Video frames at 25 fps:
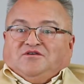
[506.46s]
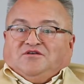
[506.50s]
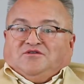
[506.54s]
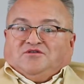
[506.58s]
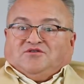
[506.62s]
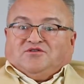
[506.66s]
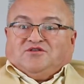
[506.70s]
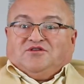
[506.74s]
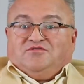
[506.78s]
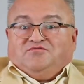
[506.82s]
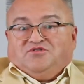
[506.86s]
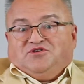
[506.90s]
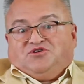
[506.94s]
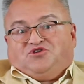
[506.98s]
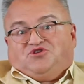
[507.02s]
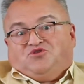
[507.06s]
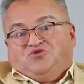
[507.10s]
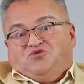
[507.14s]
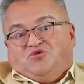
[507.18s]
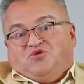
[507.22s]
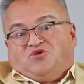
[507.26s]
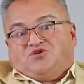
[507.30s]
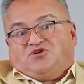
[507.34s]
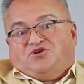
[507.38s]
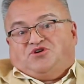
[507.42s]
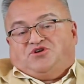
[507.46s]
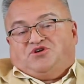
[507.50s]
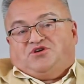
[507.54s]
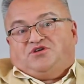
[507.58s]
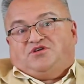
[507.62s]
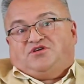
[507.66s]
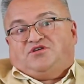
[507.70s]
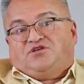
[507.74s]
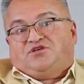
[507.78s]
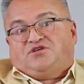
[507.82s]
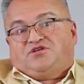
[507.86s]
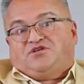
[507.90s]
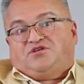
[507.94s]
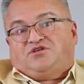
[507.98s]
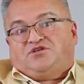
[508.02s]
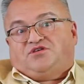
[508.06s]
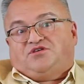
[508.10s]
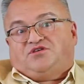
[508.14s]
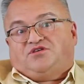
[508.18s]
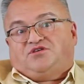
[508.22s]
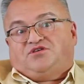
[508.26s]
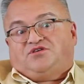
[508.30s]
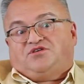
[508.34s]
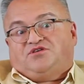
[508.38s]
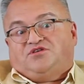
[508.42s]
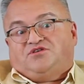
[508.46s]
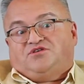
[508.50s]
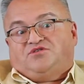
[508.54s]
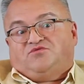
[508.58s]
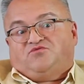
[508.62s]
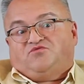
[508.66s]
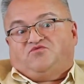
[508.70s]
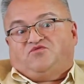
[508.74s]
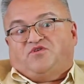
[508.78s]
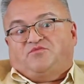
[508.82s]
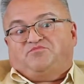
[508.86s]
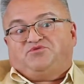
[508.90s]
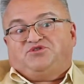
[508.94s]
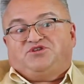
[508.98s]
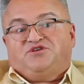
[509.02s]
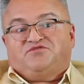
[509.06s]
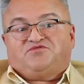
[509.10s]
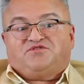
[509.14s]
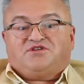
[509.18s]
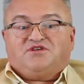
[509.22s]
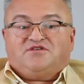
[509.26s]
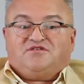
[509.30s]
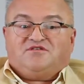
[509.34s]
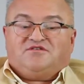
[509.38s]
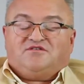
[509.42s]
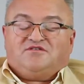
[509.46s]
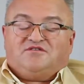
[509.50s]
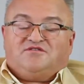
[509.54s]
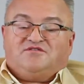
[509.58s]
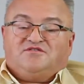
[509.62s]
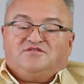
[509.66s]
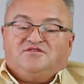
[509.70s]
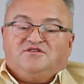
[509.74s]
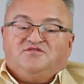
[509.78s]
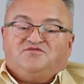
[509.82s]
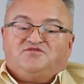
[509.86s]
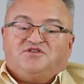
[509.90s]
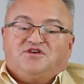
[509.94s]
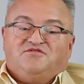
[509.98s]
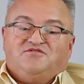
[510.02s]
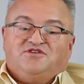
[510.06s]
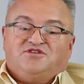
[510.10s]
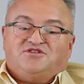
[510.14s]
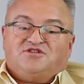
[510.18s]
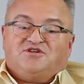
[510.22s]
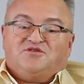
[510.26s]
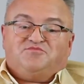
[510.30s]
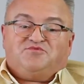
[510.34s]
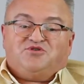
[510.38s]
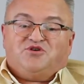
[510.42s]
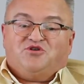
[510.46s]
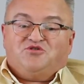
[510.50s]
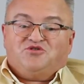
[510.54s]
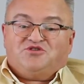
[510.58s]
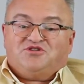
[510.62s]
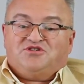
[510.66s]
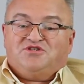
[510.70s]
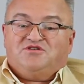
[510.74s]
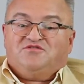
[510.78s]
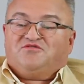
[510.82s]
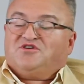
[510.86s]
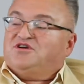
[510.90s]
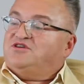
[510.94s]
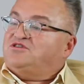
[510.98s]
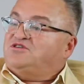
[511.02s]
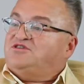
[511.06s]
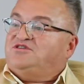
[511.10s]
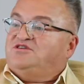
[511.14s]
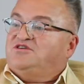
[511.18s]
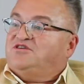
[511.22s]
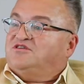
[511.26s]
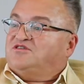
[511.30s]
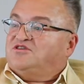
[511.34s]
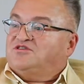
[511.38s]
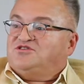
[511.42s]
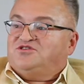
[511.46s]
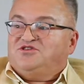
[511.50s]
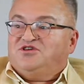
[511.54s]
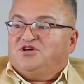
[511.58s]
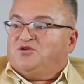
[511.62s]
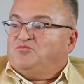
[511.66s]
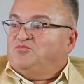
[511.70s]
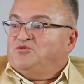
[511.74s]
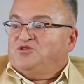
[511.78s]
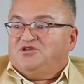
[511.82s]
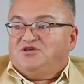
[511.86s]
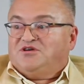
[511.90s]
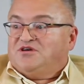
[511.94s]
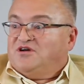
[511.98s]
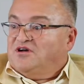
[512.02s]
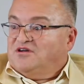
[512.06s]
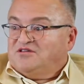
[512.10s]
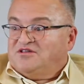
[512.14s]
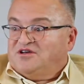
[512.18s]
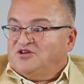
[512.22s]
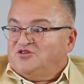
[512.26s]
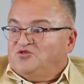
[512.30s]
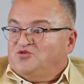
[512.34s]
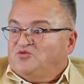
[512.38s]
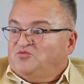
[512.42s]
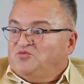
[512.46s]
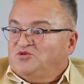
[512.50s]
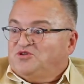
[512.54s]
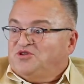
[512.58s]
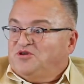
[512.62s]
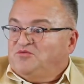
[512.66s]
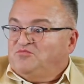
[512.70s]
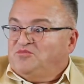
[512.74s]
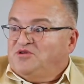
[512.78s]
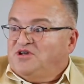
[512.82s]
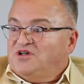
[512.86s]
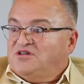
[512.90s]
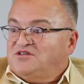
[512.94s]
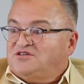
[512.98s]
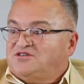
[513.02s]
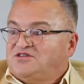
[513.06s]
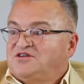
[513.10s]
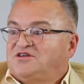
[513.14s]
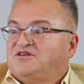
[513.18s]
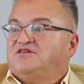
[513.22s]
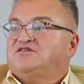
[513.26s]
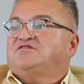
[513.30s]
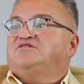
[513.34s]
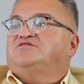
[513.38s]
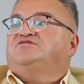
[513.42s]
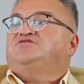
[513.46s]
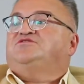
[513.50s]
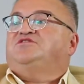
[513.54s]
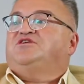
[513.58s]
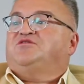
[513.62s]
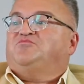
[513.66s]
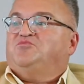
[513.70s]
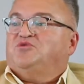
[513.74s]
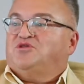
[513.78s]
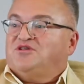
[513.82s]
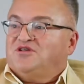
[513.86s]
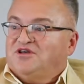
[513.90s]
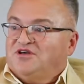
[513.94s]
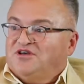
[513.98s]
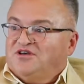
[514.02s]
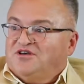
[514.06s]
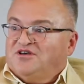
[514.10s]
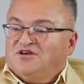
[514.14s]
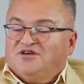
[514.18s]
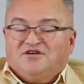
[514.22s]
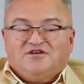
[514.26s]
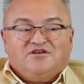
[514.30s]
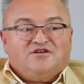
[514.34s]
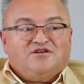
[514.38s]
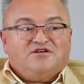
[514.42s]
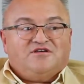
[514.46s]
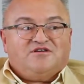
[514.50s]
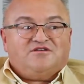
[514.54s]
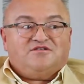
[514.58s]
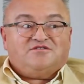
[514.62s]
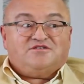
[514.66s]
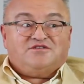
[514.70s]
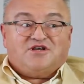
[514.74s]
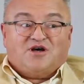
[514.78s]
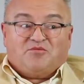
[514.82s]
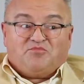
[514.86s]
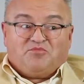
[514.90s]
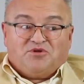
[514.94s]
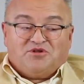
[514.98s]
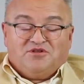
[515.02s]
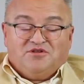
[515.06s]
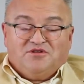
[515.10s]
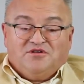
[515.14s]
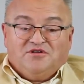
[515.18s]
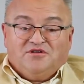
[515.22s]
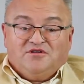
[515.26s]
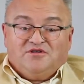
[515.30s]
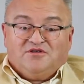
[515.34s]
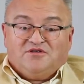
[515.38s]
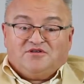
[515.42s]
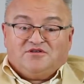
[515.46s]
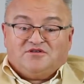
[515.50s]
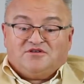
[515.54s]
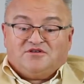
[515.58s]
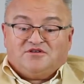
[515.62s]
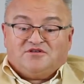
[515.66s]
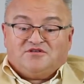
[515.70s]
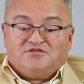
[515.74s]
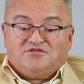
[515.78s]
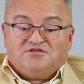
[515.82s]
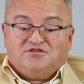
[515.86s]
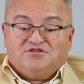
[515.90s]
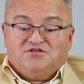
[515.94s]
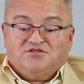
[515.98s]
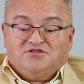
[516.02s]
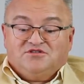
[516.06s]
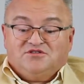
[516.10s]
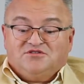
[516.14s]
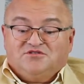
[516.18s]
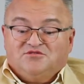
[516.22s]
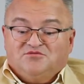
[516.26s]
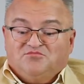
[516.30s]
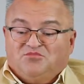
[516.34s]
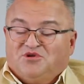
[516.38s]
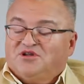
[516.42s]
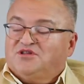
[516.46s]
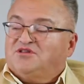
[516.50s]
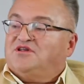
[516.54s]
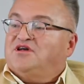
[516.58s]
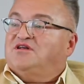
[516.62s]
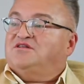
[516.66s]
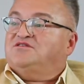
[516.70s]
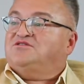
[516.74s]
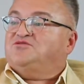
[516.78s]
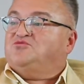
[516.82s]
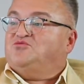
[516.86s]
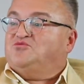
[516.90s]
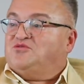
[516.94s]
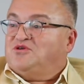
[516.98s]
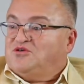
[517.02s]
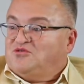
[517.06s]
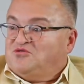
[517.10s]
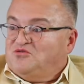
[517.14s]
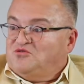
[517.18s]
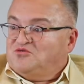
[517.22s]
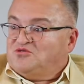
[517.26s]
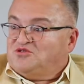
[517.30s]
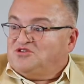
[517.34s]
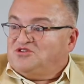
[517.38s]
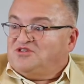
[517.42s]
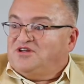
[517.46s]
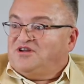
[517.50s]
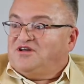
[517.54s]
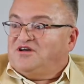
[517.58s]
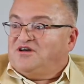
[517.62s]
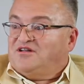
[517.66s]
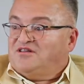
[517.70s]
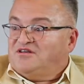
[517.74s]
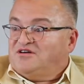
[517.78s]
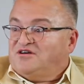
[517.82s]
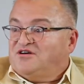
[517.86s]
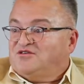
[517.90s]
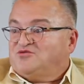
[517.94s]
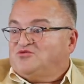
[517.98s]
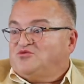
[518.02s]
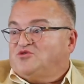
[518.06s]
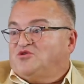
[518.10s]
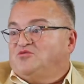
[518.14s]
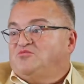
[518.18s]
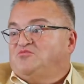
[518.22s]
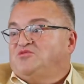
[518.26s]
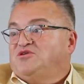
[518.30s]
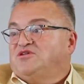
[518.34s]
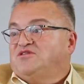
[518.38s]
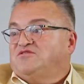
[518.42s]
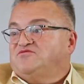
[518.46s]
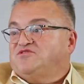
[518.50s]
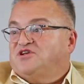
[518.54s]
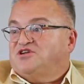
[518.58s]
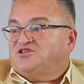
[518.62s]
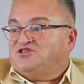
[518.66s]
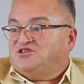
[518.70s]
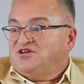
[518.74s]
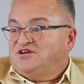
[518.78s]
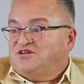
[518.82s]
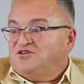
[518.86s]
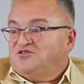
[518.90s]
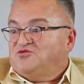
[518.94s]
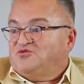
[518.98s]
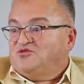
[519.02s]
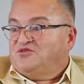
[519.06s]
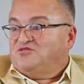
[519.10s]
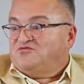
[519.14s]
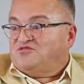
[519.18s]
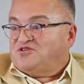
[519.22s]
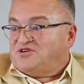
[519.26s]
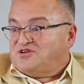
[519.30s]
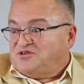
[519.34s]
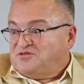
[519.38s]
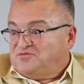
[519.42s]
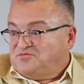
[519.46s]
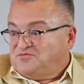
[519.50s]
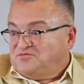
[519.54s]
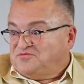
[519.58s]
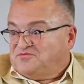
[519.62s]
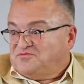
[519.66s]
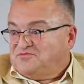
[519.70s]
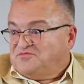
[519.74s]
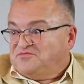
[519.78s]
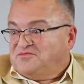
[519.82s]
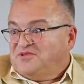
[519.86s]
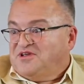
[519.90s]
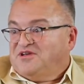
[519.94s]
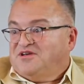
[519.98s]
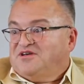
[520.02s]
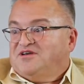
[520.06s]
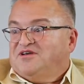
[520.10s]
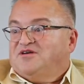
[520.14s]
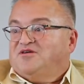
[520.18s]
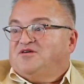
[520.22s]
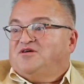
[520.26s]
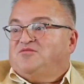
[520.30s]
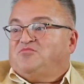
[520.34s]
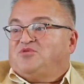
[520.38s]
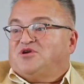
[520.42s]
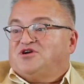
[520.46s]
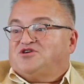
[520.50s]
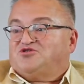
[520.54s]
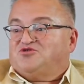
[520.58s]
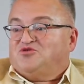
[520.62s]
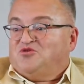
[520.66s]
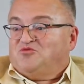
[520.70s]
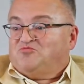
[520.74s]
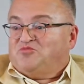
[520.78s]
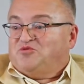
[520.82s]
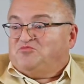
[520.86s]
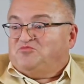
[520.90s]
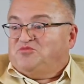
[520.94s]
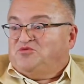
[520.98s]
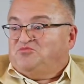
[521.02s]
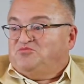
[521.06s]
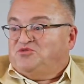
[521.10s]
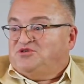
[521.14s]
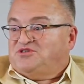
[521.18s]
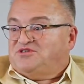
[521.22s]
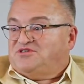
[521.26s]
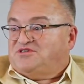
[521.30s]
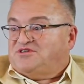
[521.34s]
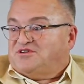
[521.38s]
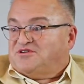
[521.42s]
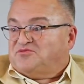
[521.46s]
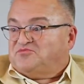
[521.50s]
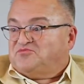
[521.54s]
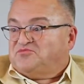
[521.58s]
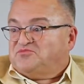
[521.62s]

Новичок России. Вообще в, э, ни в Советском Союзе, ни в России этот термин никогда не употреблялся. Это термин э, западный из британского какого-то сериала, который был в начале нулевых. Прошел по BBC.